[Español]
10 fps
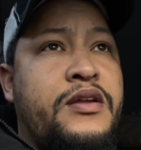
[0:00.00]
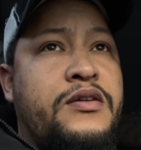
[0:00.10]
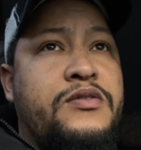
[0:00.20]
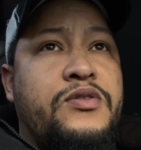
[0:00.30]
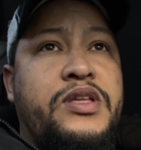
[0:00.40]

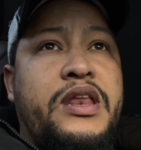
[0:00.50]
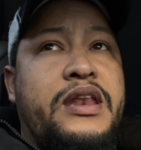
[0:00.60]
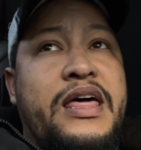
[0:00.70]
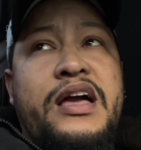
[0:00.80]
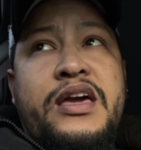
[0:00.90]
no tiene
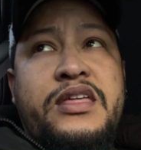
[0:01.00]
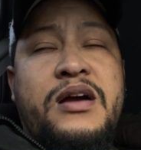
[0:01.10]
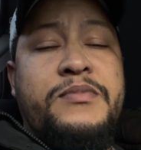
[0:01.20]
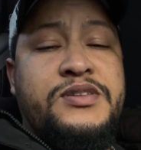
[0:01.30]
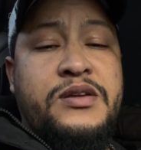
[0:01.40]
nada que diga
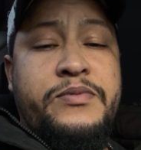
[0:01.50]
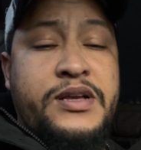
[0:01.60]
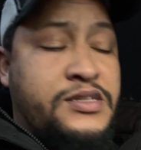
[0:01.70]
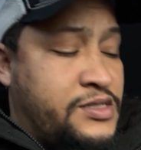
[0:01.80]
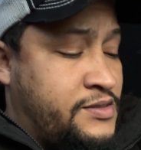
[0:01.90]

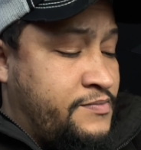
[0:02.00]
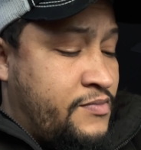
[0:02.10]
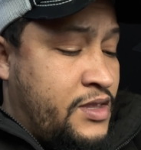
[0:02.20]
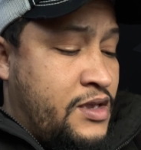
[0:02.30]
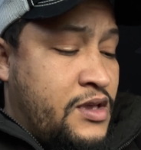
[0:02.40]
Beast.
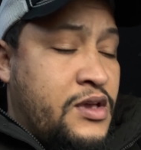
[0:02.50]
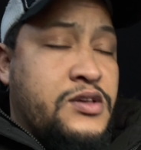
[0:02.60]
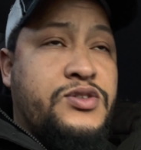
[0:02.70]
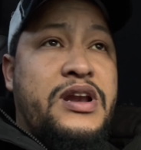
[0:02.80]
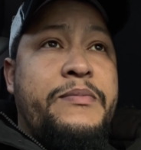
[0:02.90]

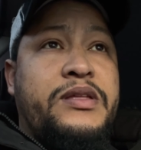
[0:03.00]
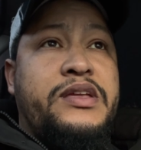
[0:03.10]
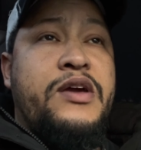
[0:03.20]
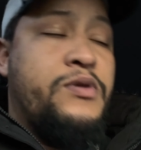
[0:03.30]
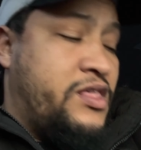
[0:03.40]
solamente
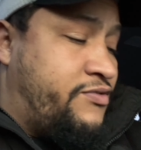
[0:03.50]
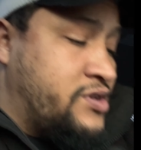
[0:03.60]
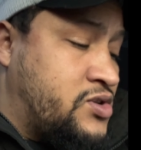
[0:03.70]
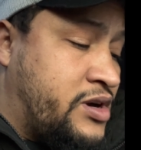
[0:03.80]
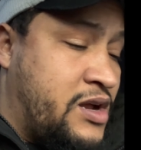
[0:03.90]
hay un
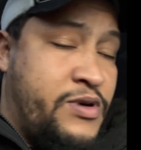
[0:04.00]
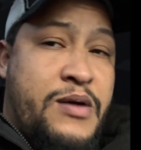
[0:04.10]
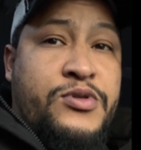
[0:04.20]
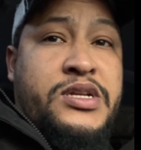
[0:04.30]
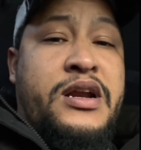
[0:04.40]
edificio que les voy a
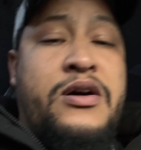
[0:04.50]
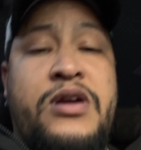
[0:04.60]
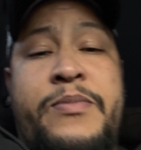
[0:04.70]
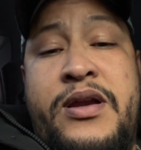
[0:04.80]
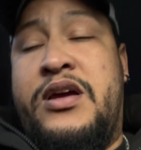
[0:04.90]
mostrar
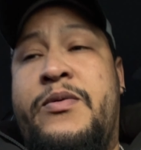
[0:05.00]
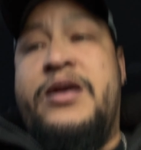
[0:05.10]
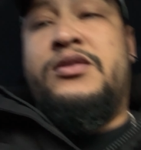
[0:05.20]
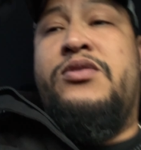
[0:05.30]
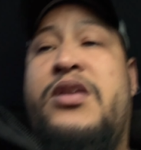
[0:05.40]
ahora para que
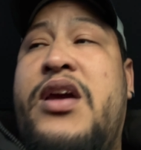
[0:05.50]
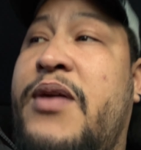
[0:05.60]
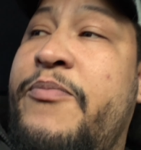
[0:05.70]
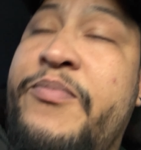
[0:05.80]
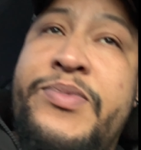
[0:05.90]
vean dónde
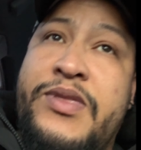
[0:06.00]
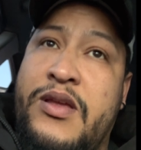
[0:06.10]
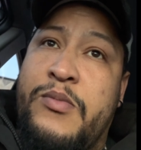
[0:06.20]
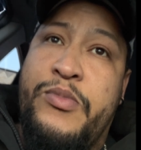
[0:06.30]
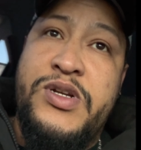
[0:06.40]

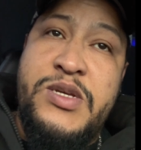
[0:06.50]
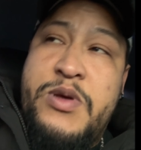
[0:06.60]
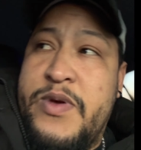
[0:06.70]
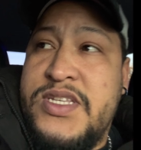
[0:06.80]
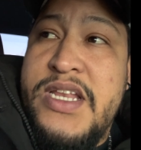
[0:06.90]
por si
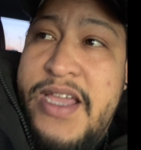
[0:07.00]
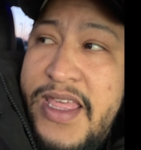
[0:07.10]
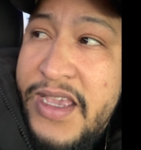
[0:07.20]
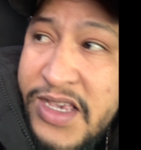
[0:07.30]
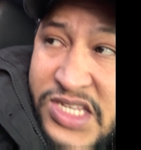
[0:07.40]
viven cerca de
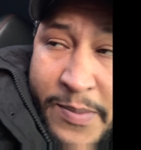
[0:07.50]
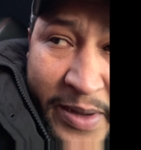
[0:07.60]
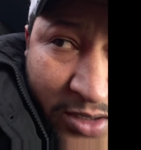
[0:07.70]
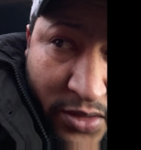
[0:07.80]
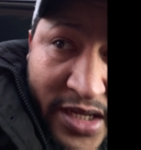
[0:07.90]
aquí
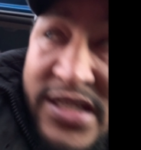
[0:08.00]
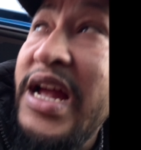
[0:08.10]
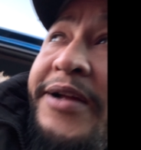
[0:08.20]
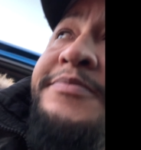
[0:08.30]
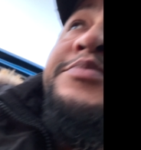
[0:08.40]
sepan dónde
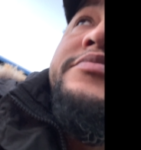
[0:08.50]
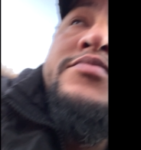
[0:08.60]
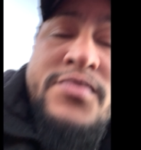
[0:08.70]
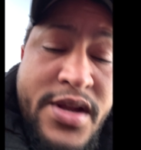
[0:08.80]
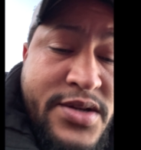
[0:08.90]
está.
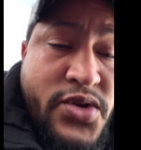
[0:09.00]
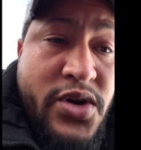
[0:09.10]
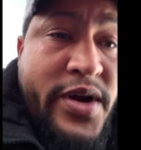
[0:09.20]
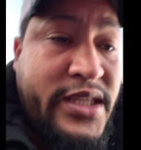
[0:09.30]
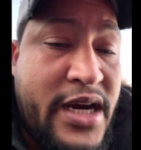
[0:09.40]

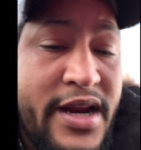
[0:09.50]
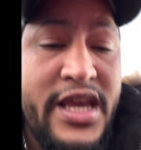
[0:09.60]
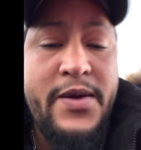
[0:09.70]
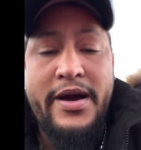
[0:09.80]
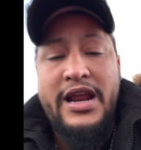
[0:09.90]
Solo entran
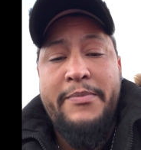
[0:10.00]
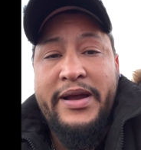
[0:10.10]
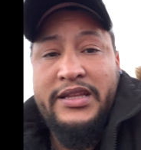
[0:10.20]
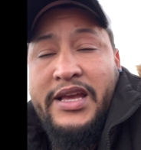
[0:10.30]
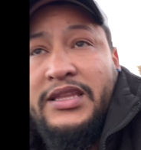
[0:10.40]
aquí, van a la
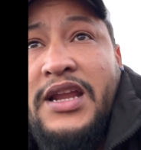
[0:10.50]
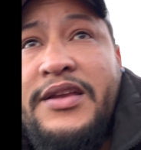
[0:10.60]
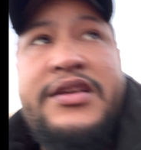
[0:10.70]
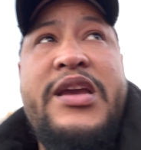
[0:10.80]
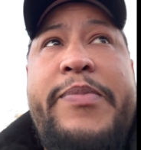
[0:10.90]
parte de atrás y